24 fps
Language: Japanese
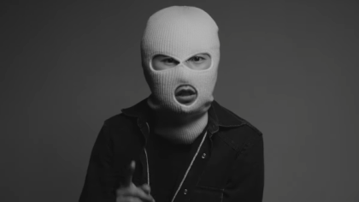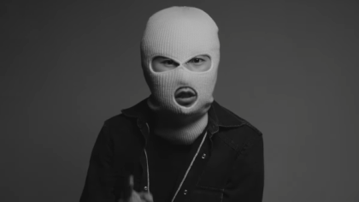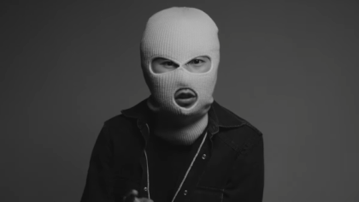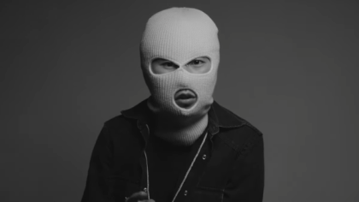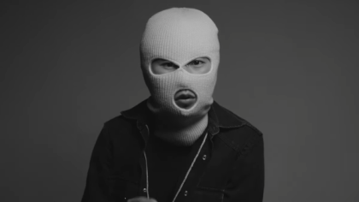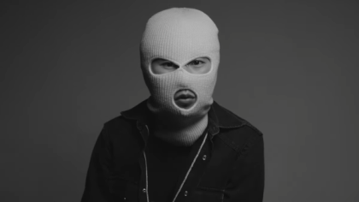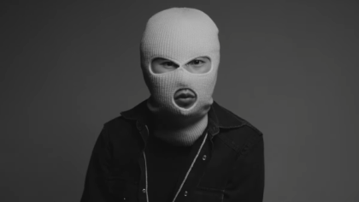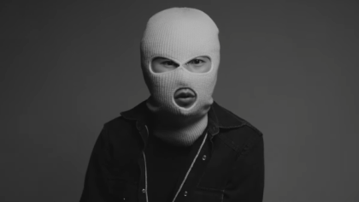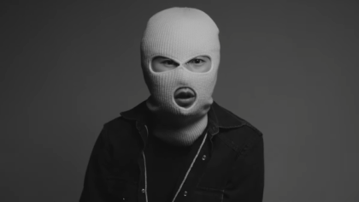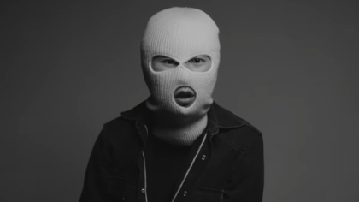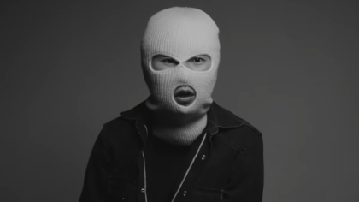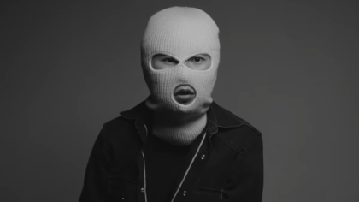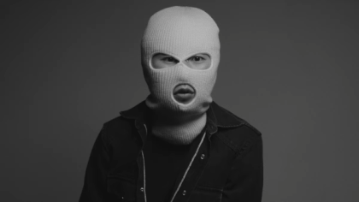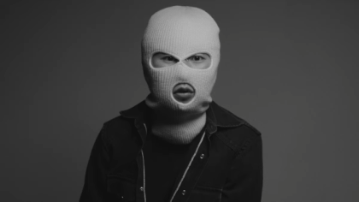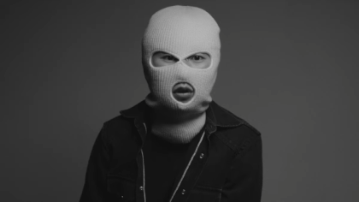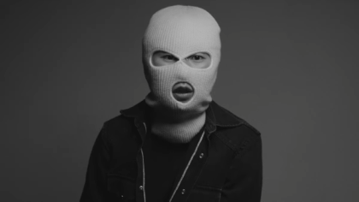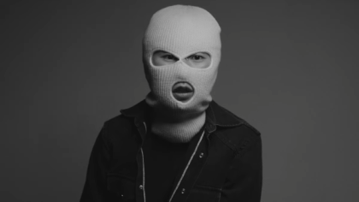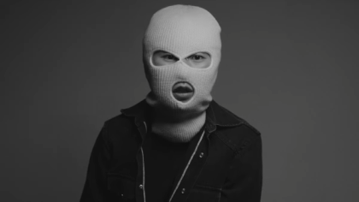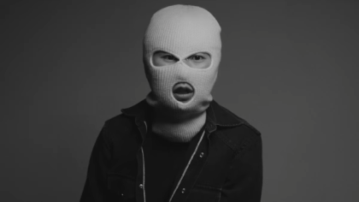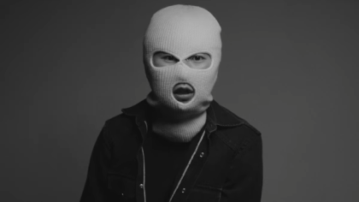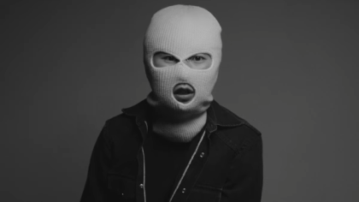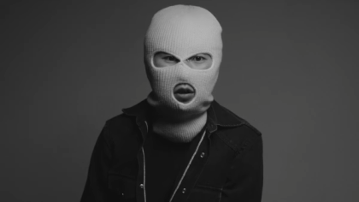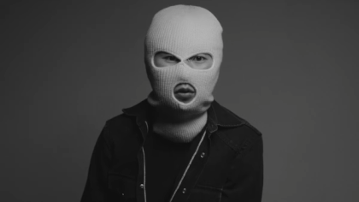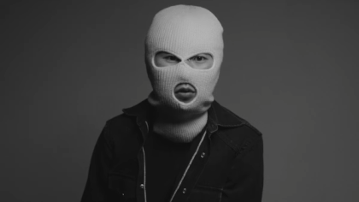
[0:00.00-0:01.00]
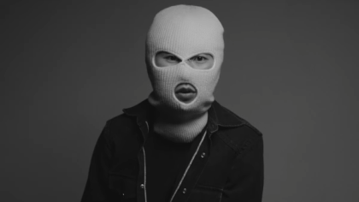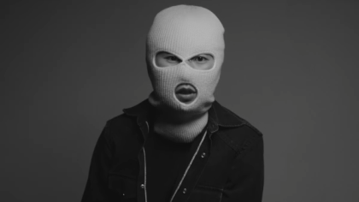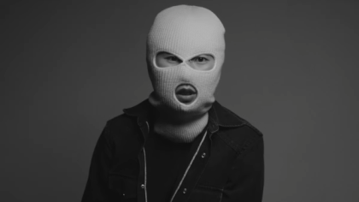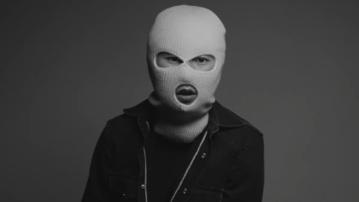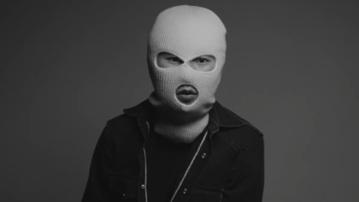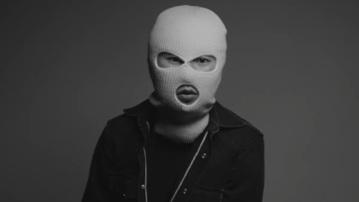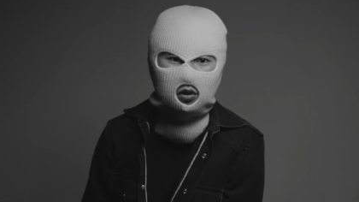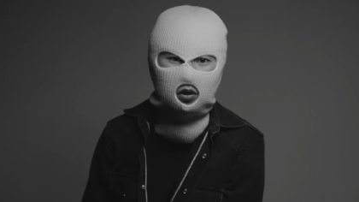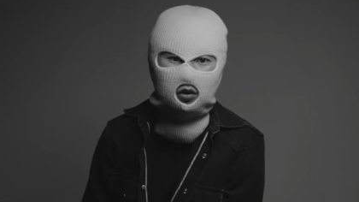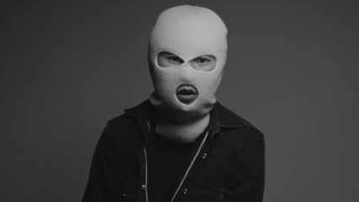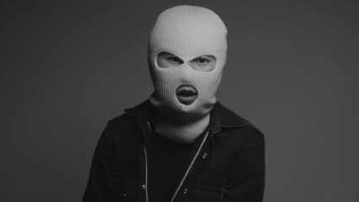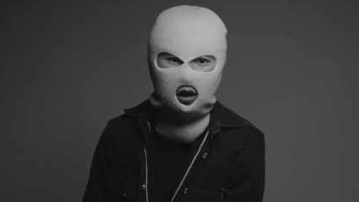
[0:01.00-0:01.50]
持続可能な適用性
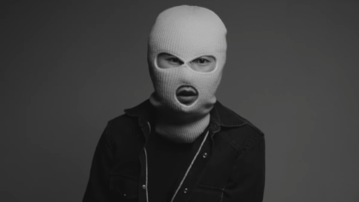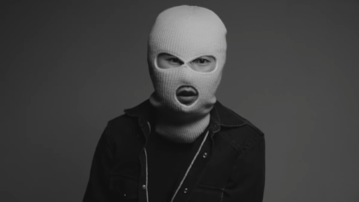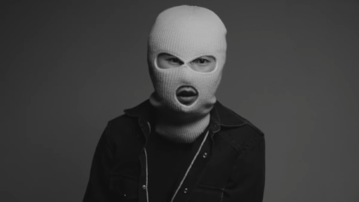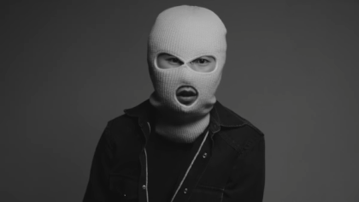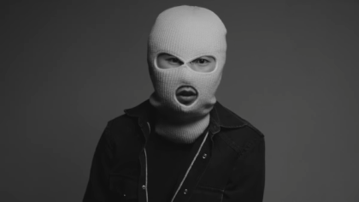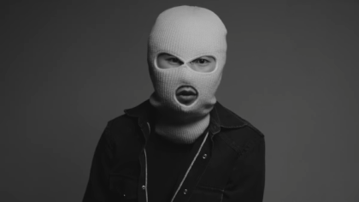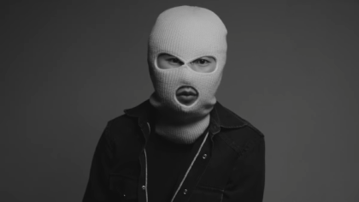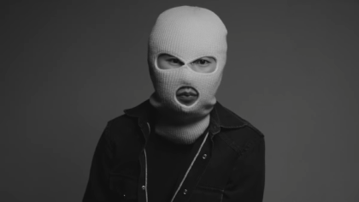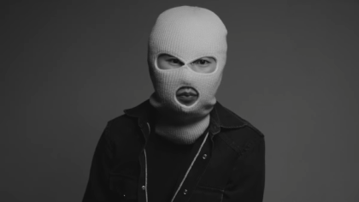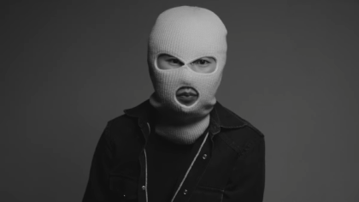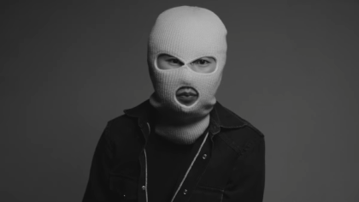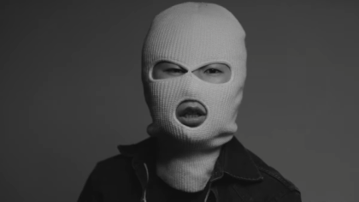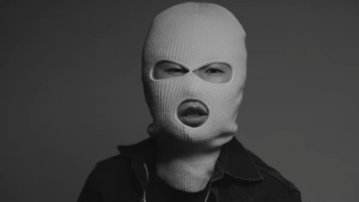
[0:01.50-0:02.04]
を備えている。